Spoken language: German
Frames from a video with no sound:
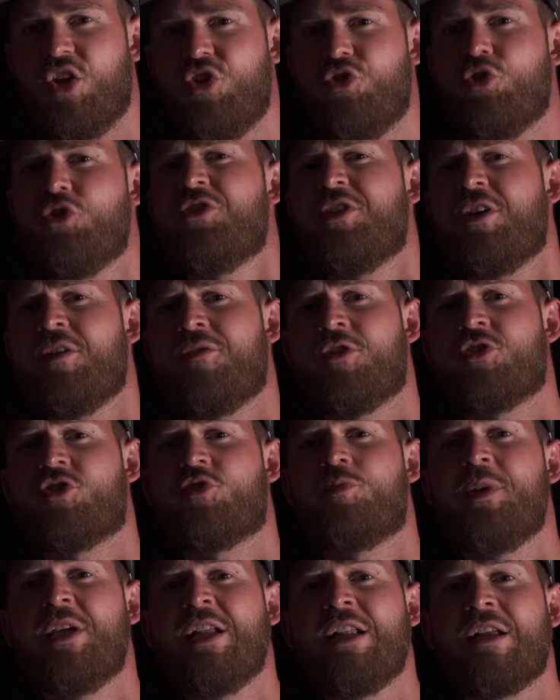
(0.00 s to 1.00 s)
Nutzer von
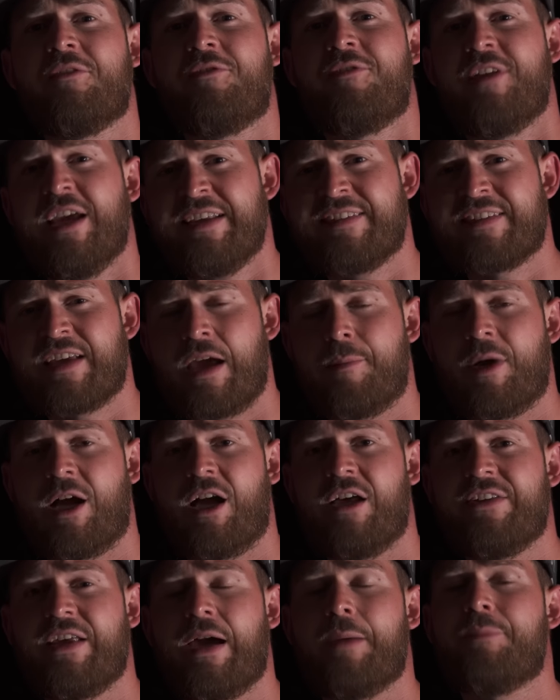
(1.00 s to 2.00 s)

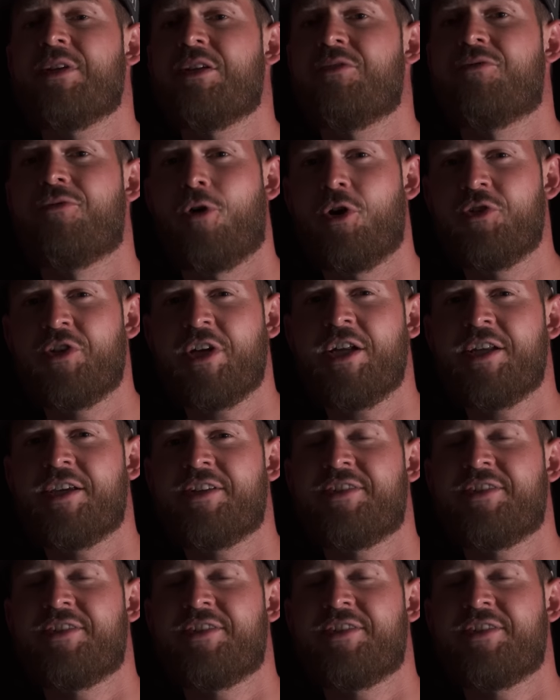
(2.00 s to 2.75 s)
Spiegelreflexkameras haben den Vorteil,